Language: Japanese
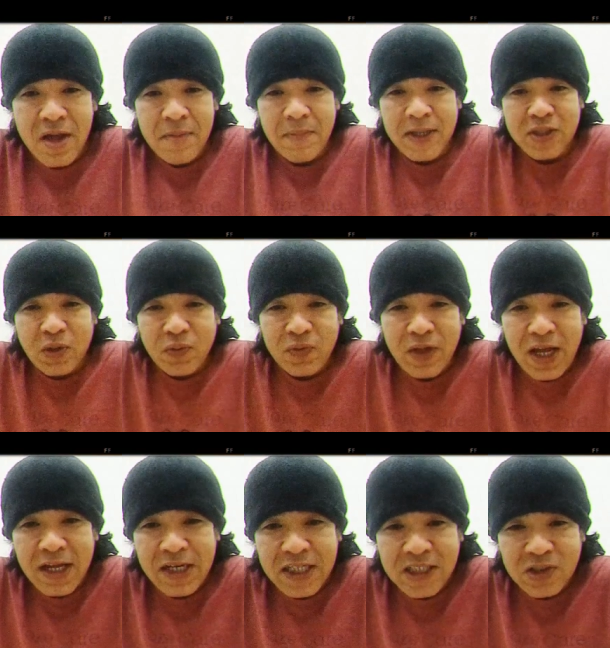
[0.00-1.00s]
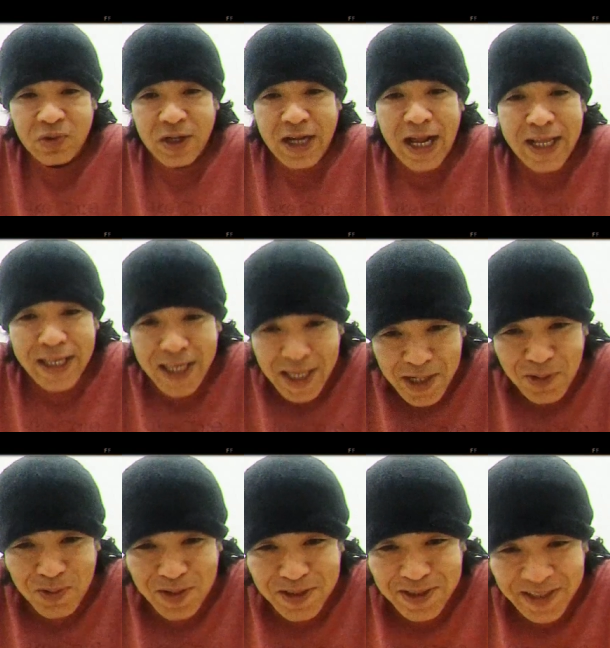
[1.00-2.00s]
まあ、そんな話とは関係な
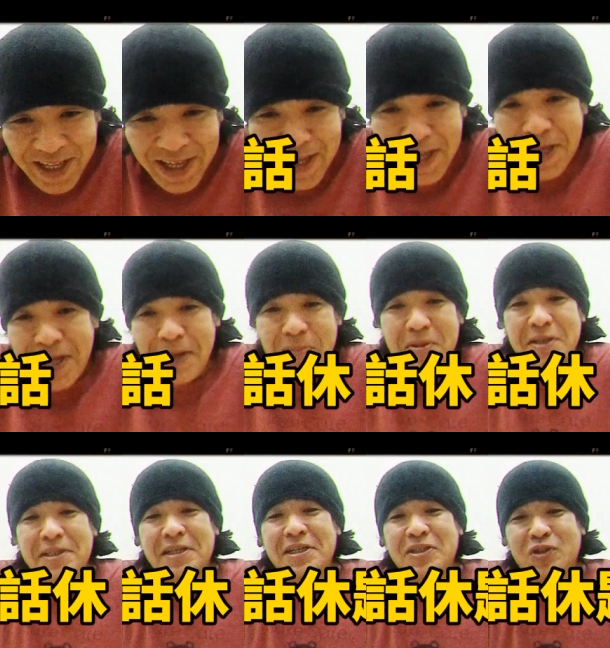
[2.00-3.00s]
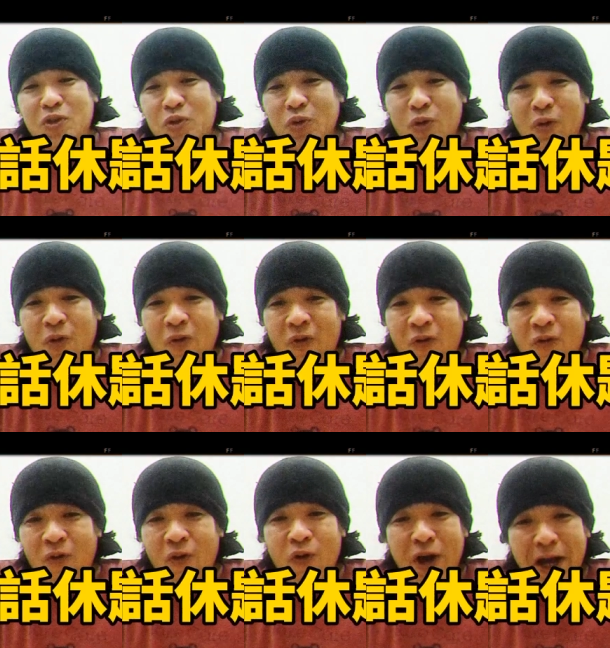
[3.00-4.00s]
くですね、え皆さんにちょっとこ
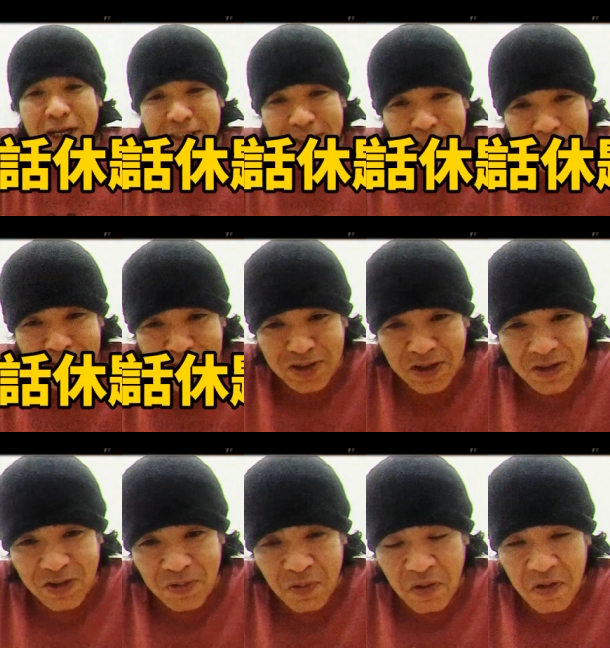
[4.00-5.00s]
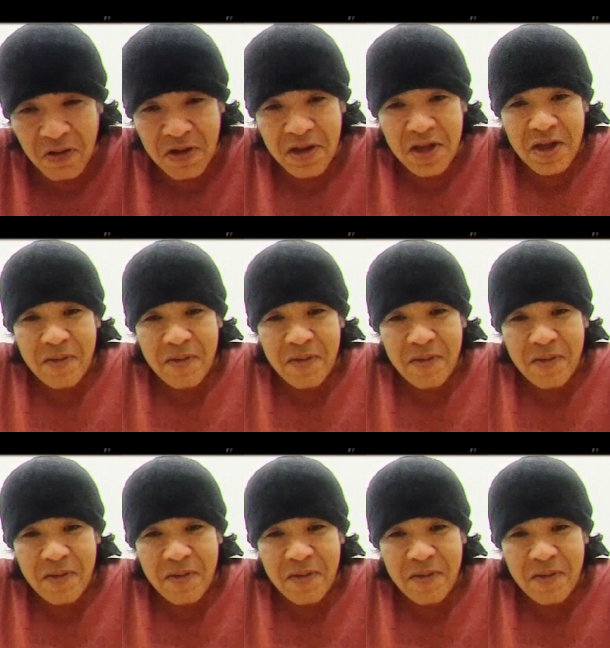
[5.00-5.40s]
う、お伺いしたいんですけれども、